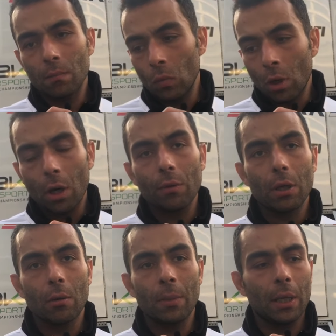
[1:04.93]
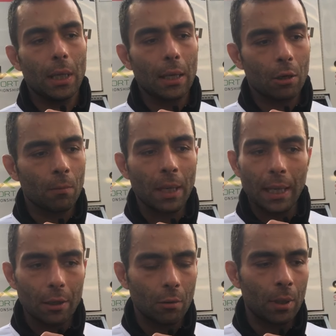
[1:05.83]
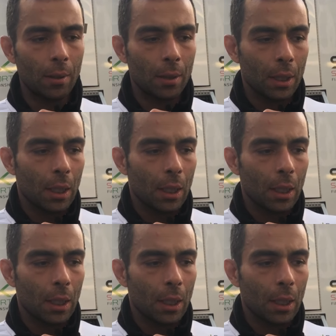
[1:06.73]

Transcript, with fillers: nuovi come, ecco, magari come